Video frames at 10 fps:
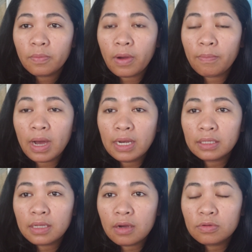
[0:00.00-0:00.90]
Pagbalik
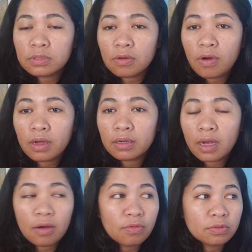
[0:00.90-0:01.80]
na ako sa kuan,
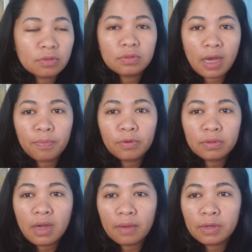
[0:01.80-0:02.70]
akong so
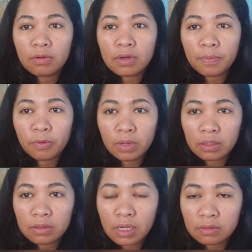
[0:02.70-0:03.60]
na-upload na, abin ako na-upload
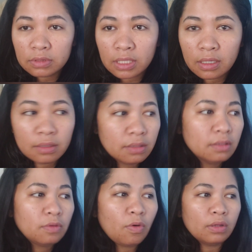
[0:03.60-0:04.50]
na gina ko tanan,
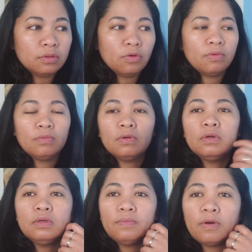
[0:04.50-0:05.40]
kuan to.
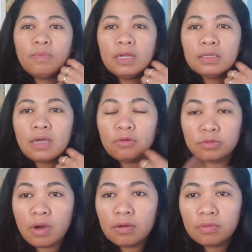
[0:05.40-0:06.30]
Pagbalik ako, ah,
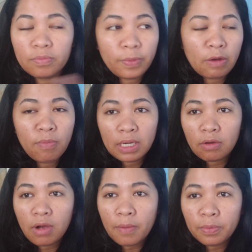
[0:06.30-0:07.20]
so ako, pag human
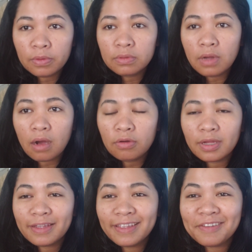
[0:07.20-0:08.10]
ako upload, ako
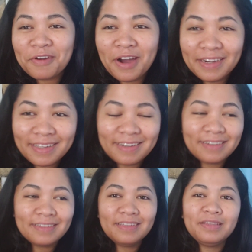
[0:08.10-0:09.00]
dahil gi kuan
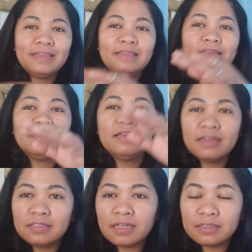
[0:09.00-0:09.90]
kanang gi
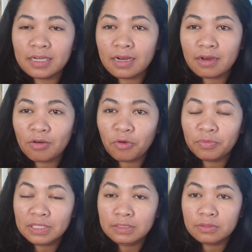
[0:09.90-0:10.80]
iris ang tanan akong
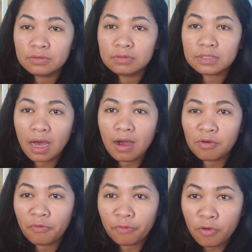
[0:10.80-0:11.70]
video sa
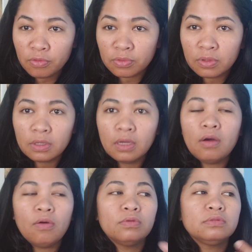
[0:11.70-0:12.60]
akong phone.
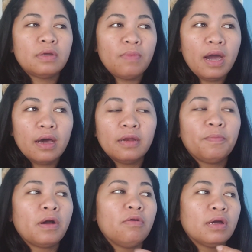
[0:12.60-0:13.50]
Unsa man,
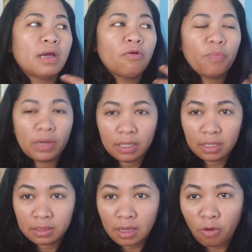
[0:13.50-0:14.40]
pag kuan ako, pag
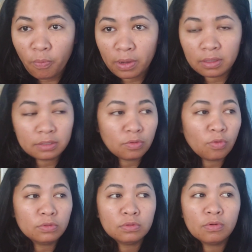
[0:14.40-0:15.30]
init na ako, pag
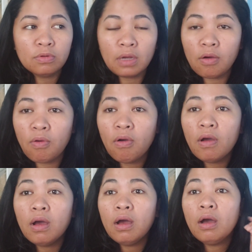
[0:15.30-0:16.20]
nagsugod-sugod nako,
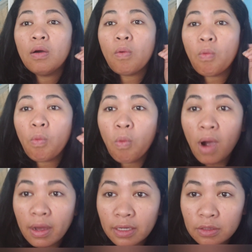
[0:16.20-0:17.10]

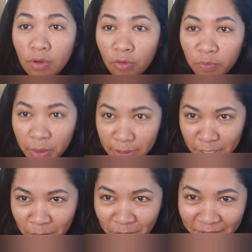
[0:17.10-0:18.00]
wa dito akong video.